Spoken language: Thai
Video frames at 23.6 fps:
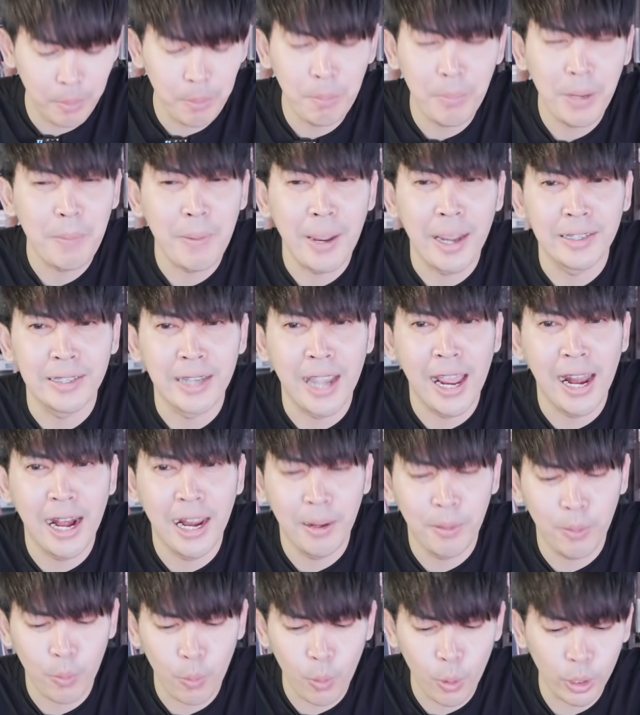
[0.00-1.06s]
ไม่แปลกใจเล
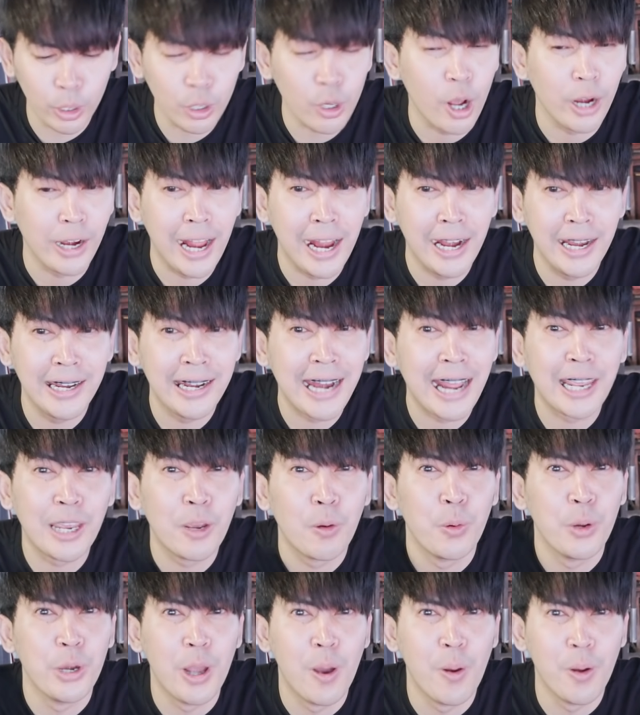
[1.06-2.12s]
ยคนก่อนหน้านี้นั่งกิน
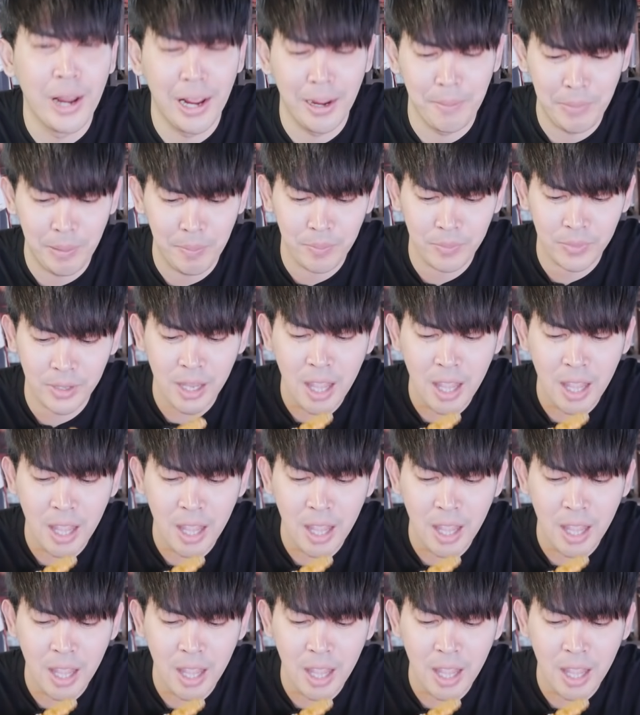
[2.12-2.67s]
คนเดียวเลยแบบ